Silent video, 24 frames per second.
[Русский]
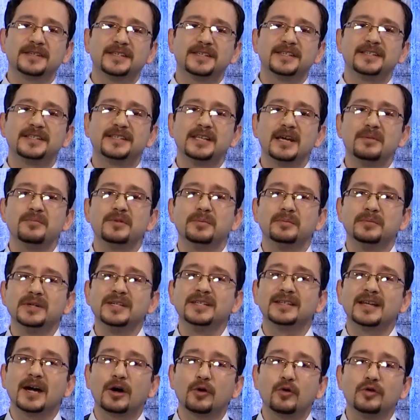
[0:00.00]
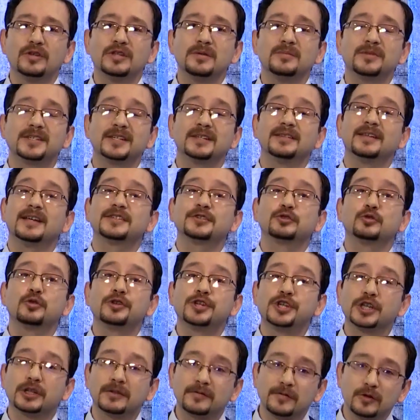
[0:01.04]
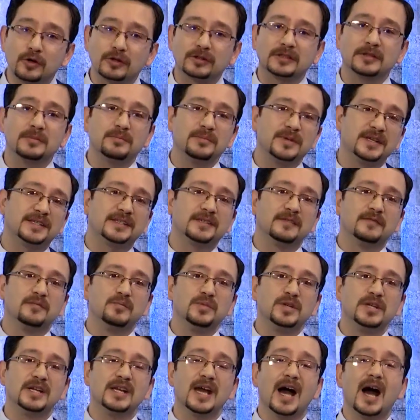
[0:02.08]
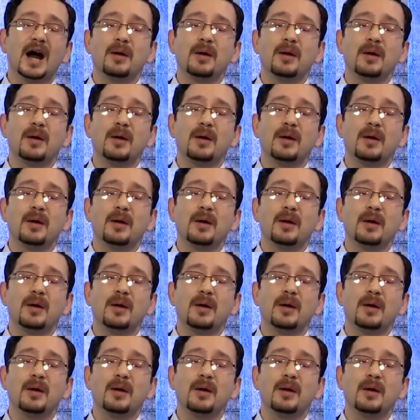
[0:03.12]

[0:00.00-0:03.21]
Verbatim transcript: системе мы находимся на 104 месте в мире,